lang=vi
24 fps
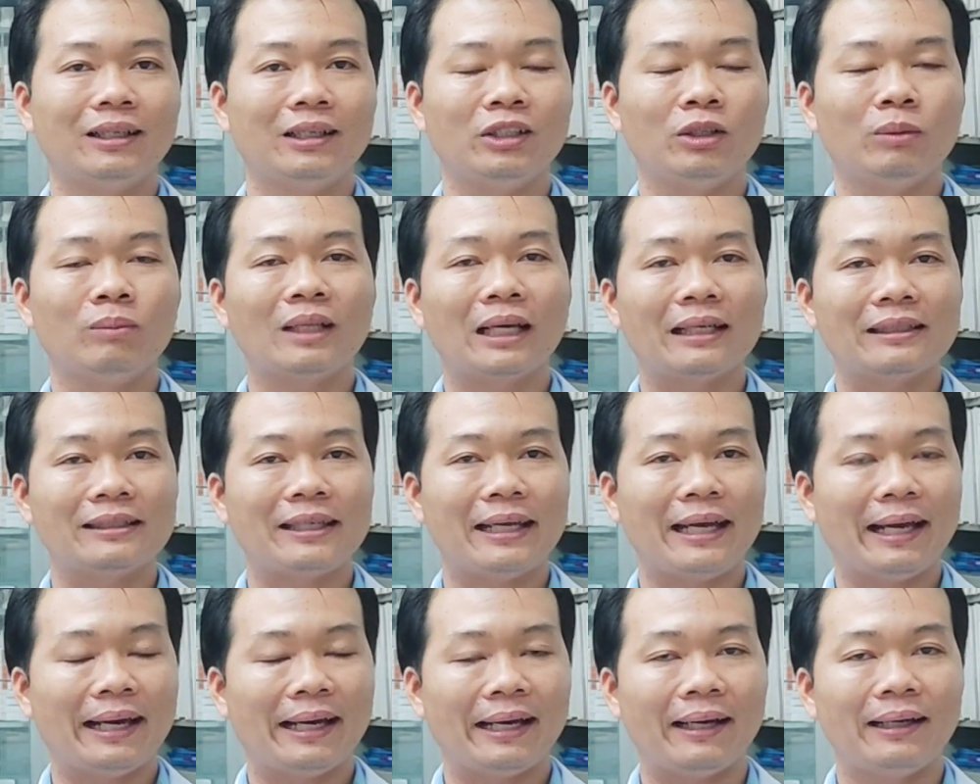thì chúng ta
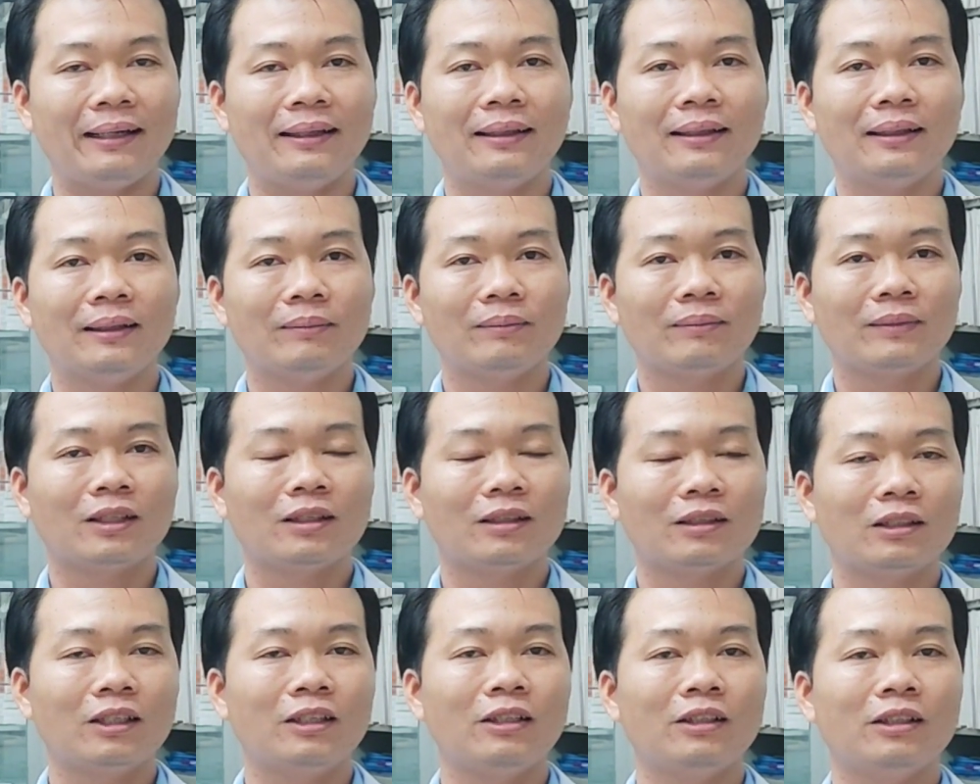sẽ
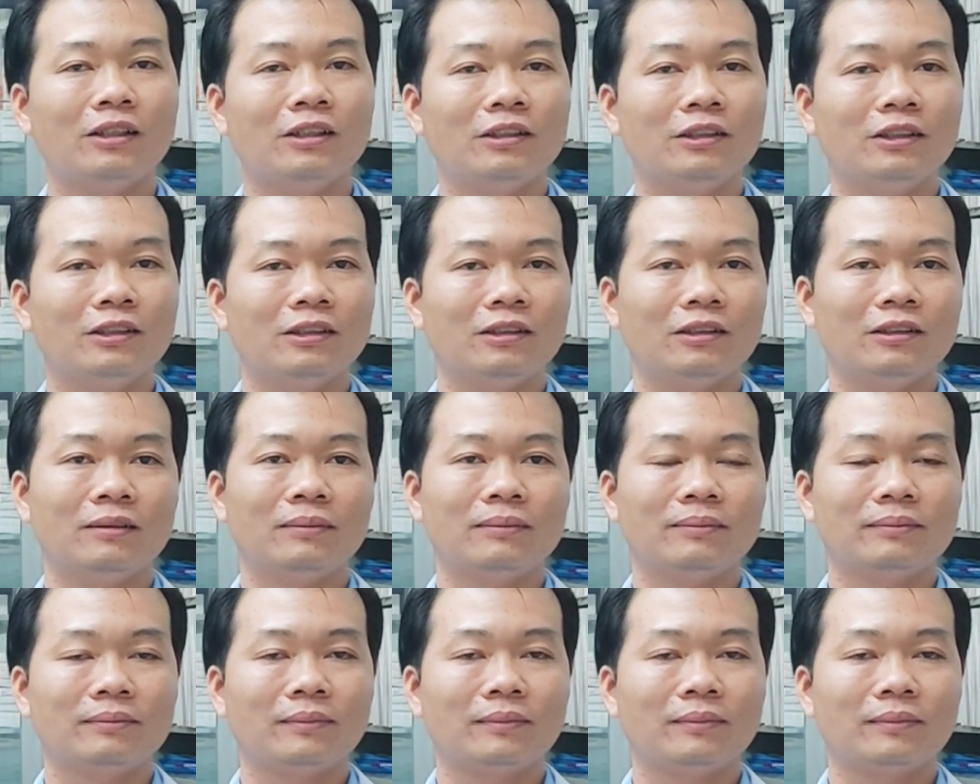kiên cử được